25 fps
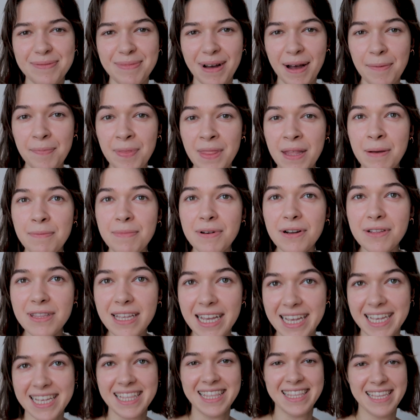chyba,
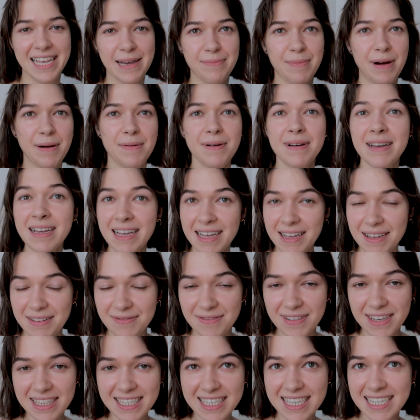protein nie mamy.
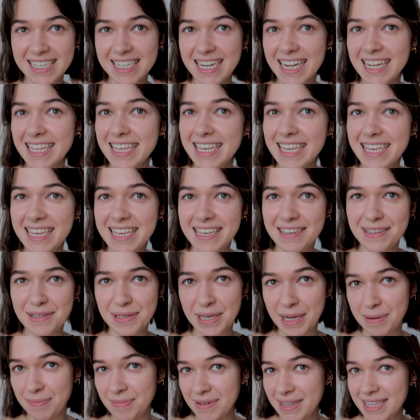Więc jeżeli
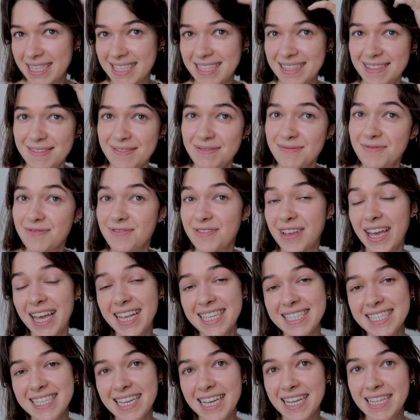jakby
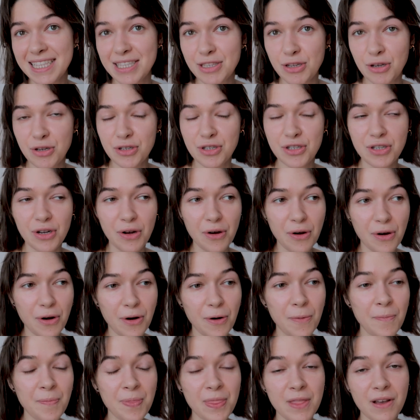wiecie coś
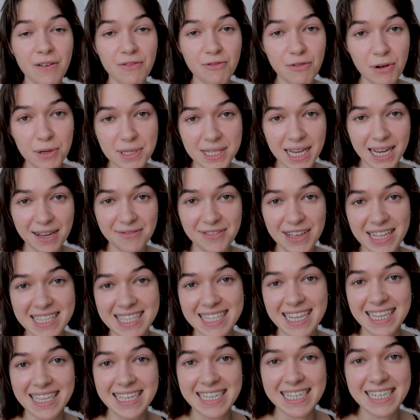o włosach
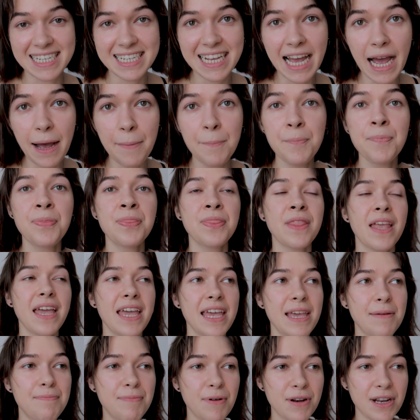więcej niż ja
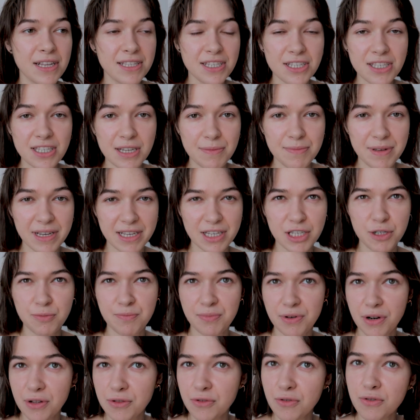i polecicie mi jakiś
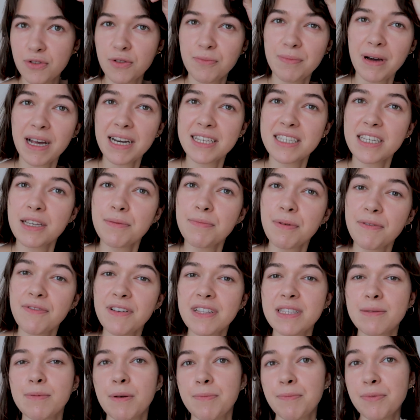produkt bardziej
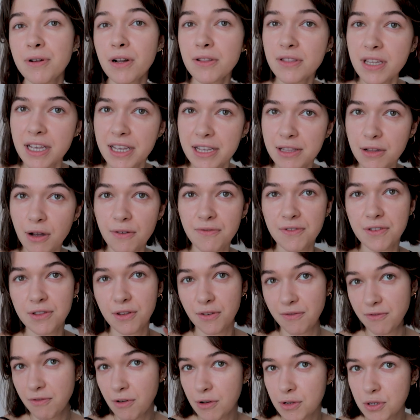powiedzmy proteinowy
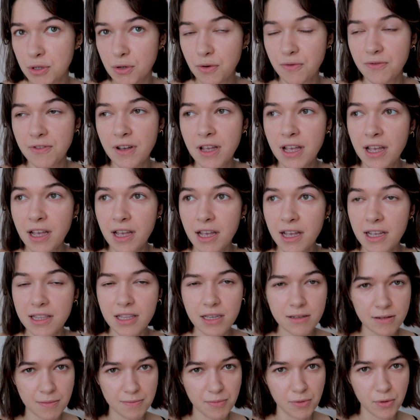do włosów,
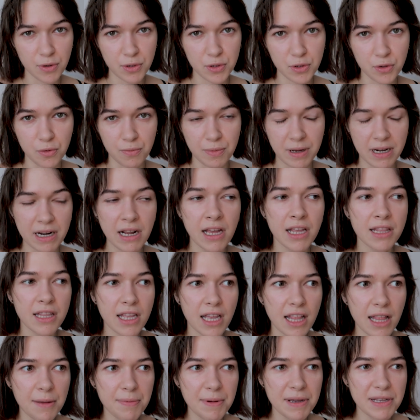to by było super.
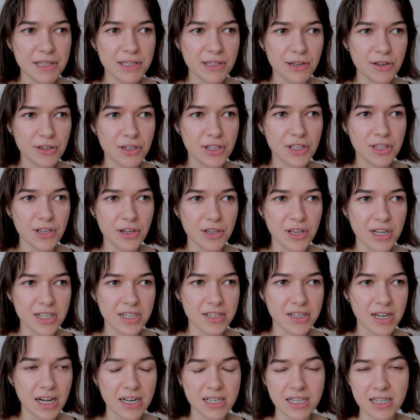Najlepiej coś, co nie
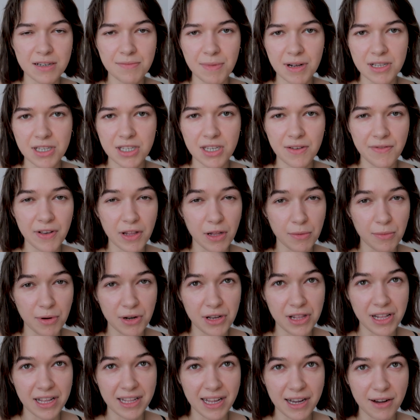trzeba trzymać nie wiadomo
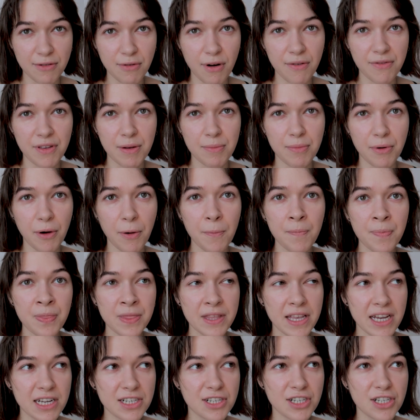ile na głowie, bo
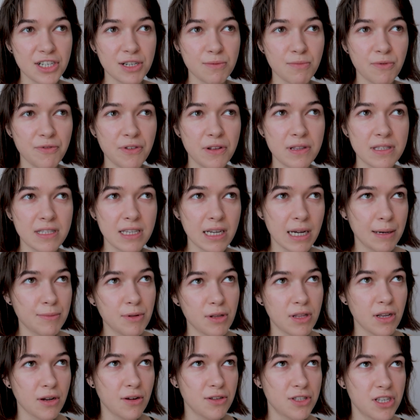ja szczerze mówiąc nie mam
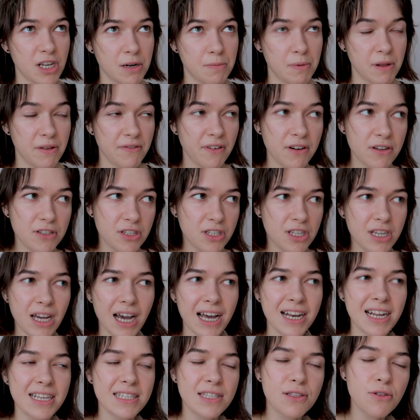do tego cierpliwości,
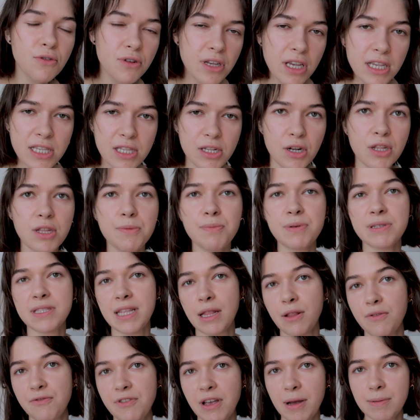ale z drugiej strony
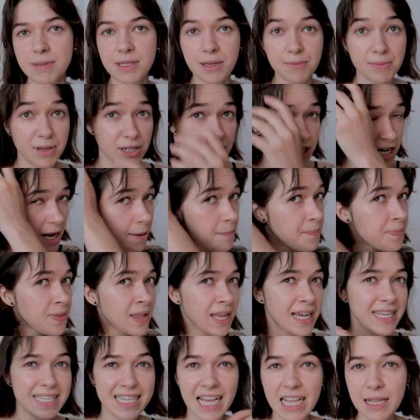postanowiłam sobie, że
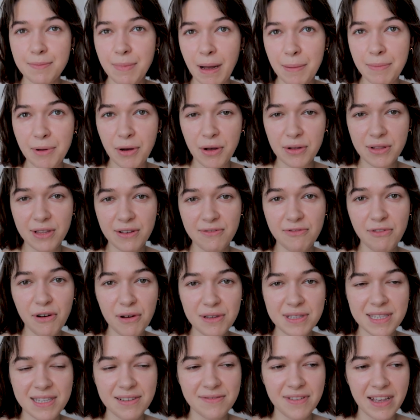zadbamy o te
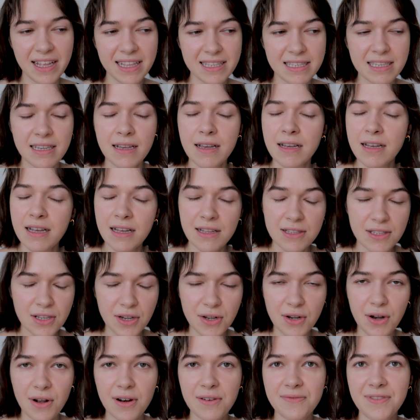włosy, więc
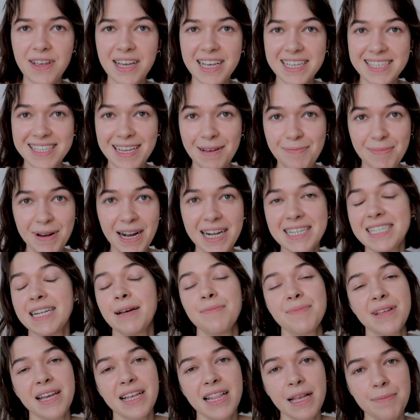cokolwiek
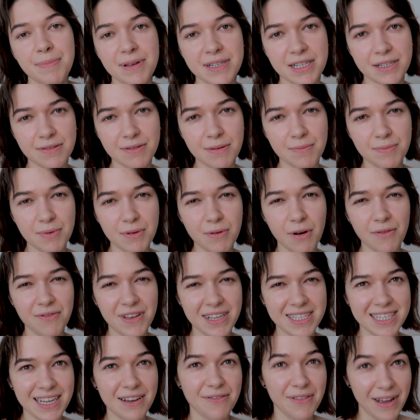zapraszam, najlepiej żeby było
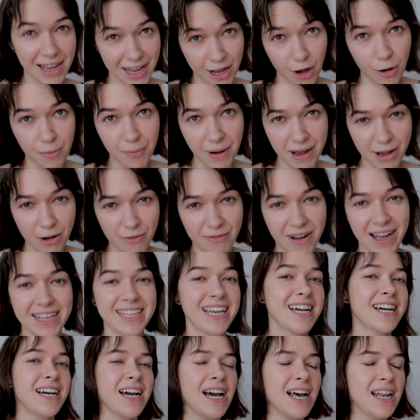wiecie w
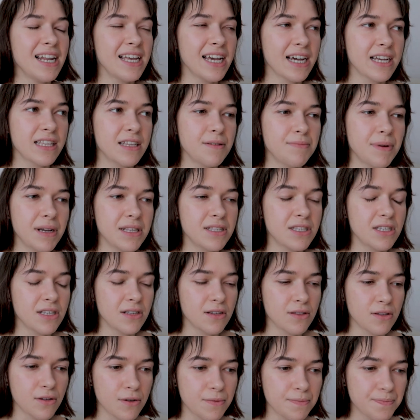ekoopakowaniach, ale jak nie będzie
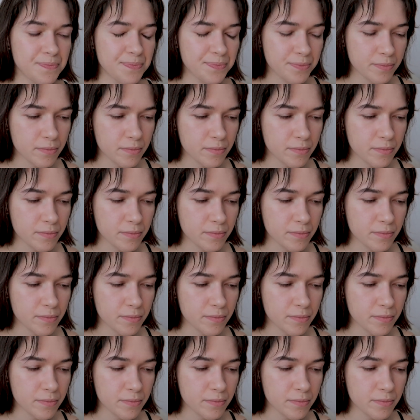no to